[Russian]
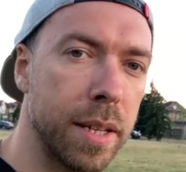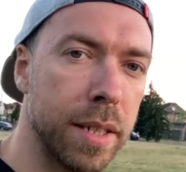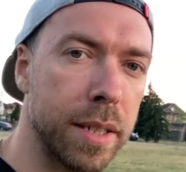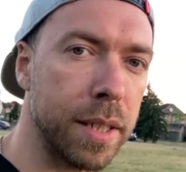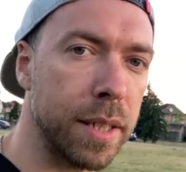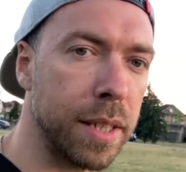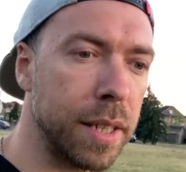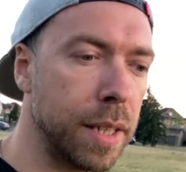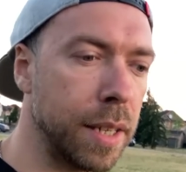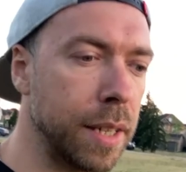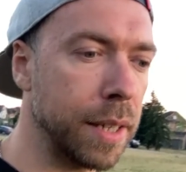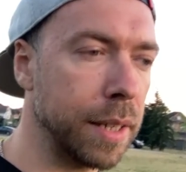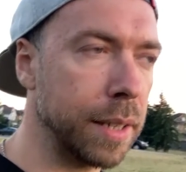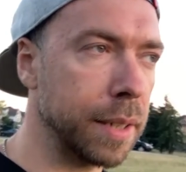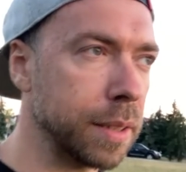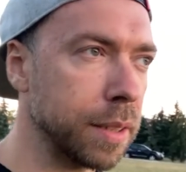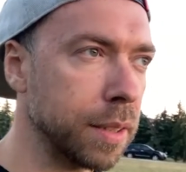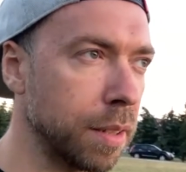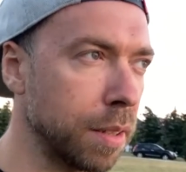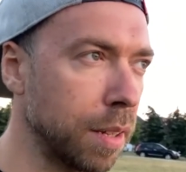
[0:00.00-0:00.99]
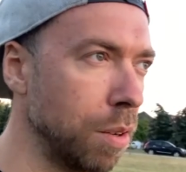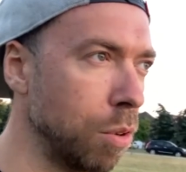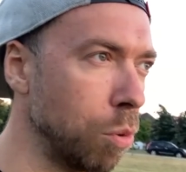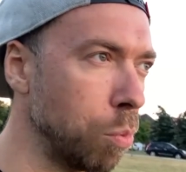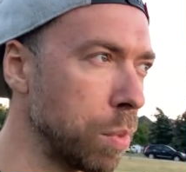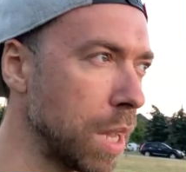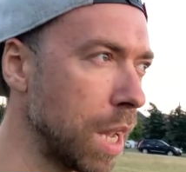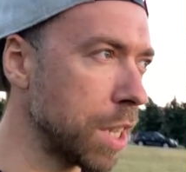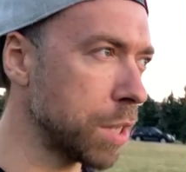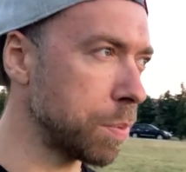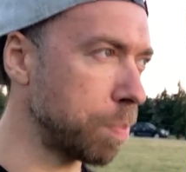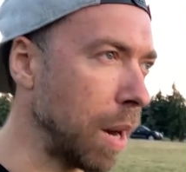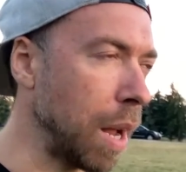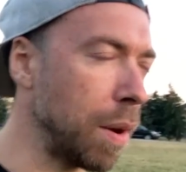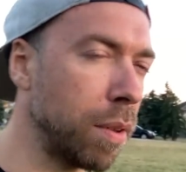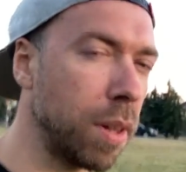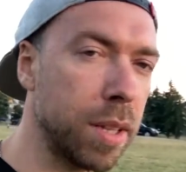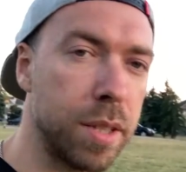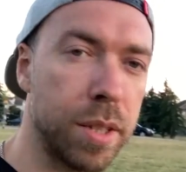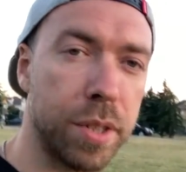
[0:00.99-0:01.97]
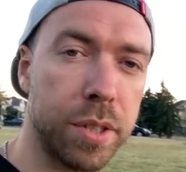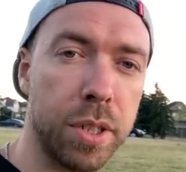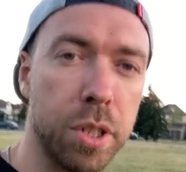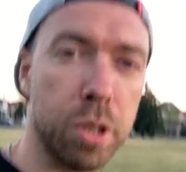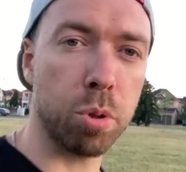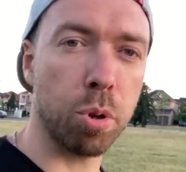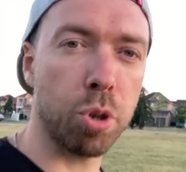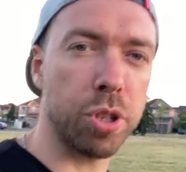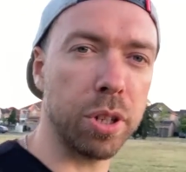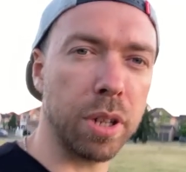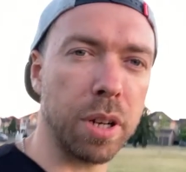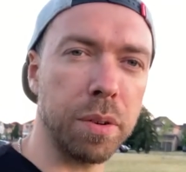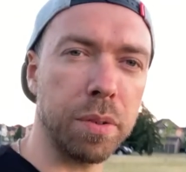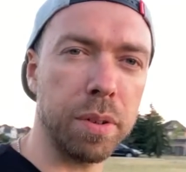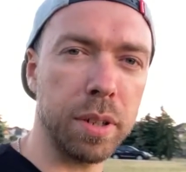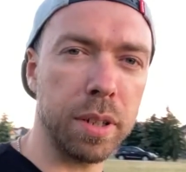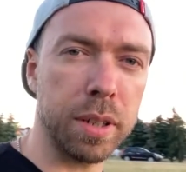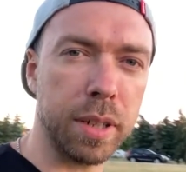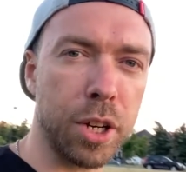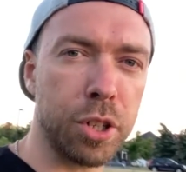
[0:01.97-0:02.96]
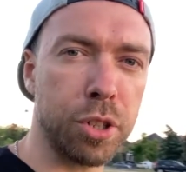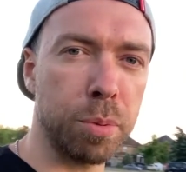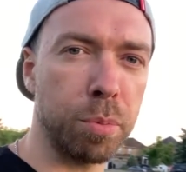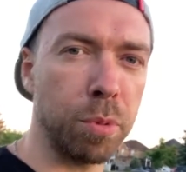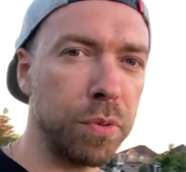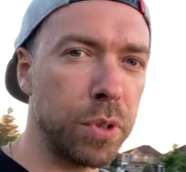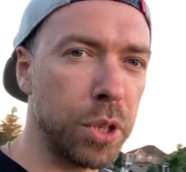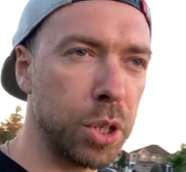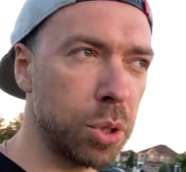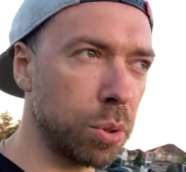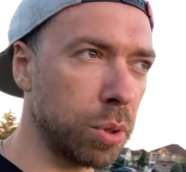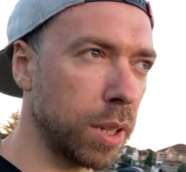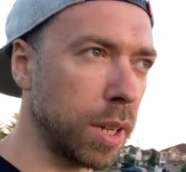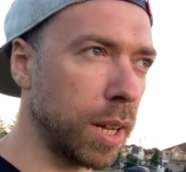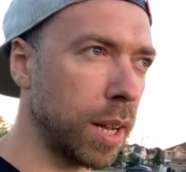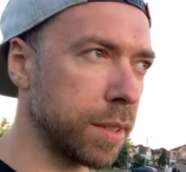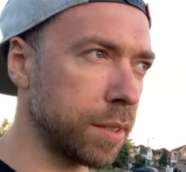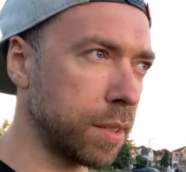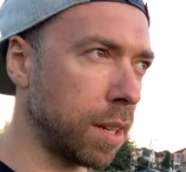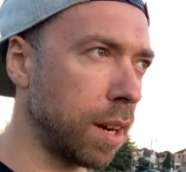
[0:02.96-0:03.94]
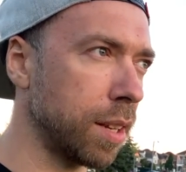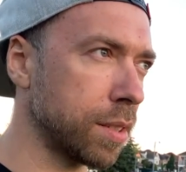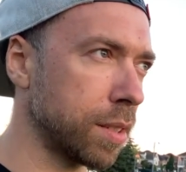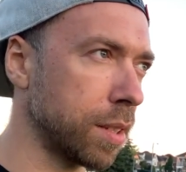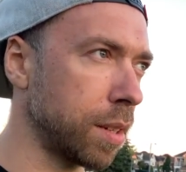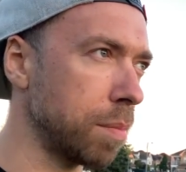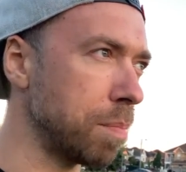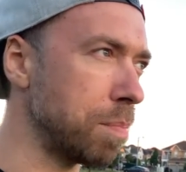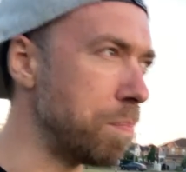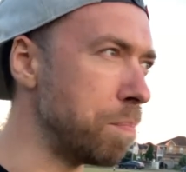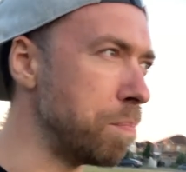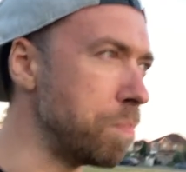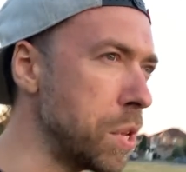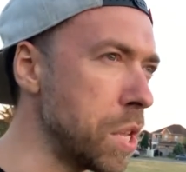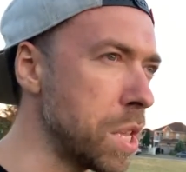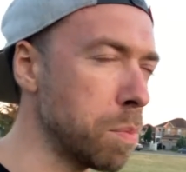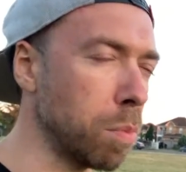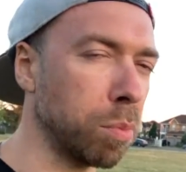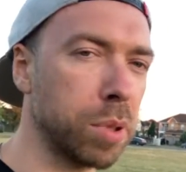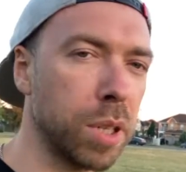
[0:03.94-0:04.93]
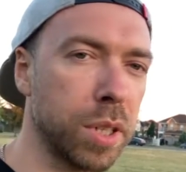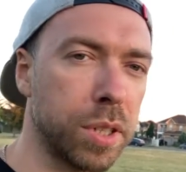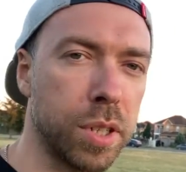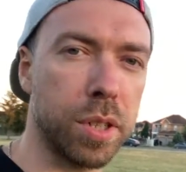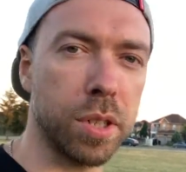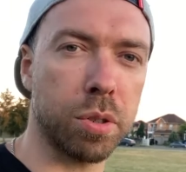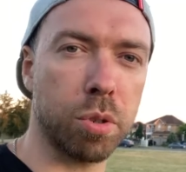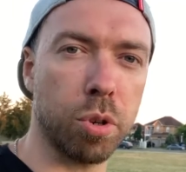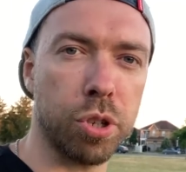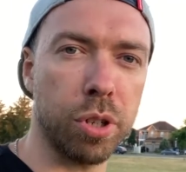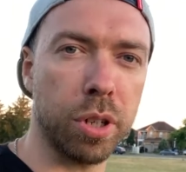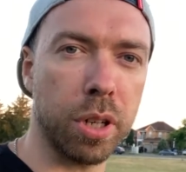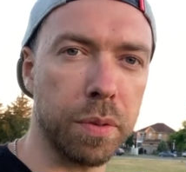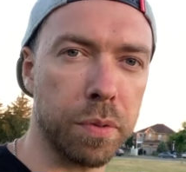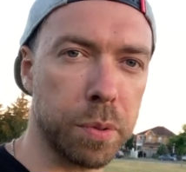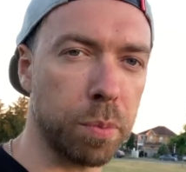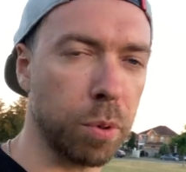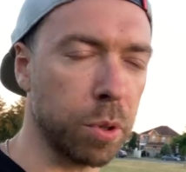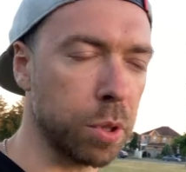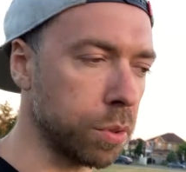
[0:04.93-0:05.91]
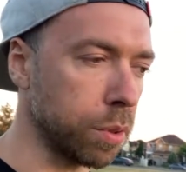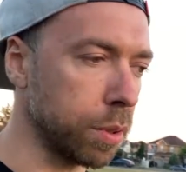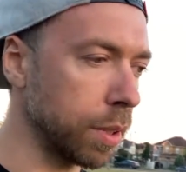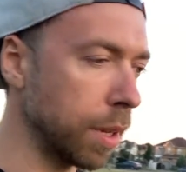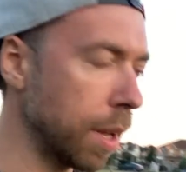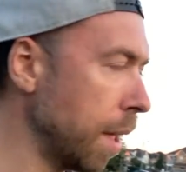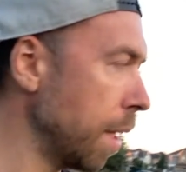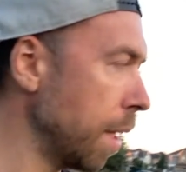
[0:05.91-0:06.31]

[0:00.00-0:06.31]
И у меня есть правило 10 источников. каждому видео я старался минимум 10 источников использовать.